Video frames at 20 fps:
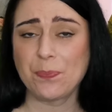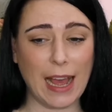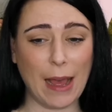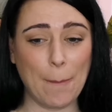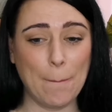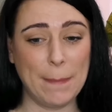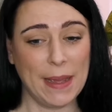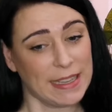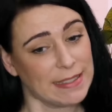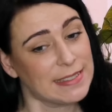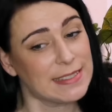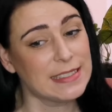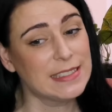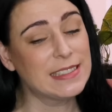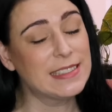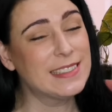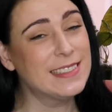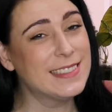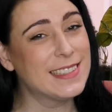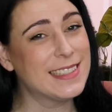Am
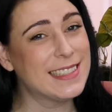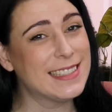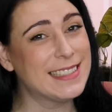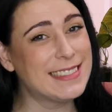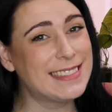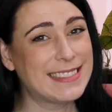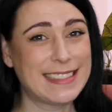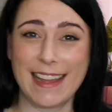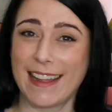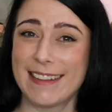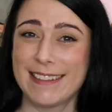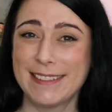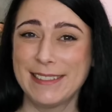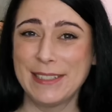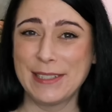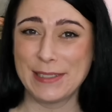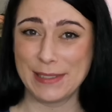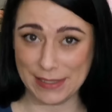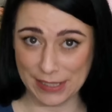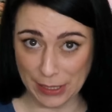besten ist dann
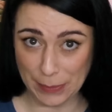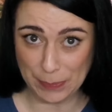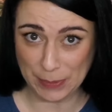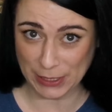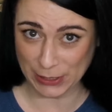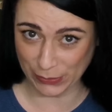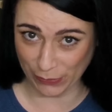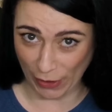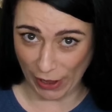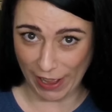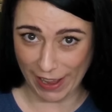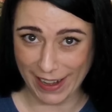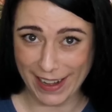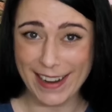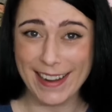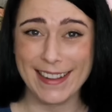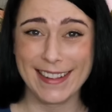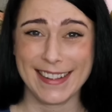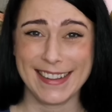Tipp 2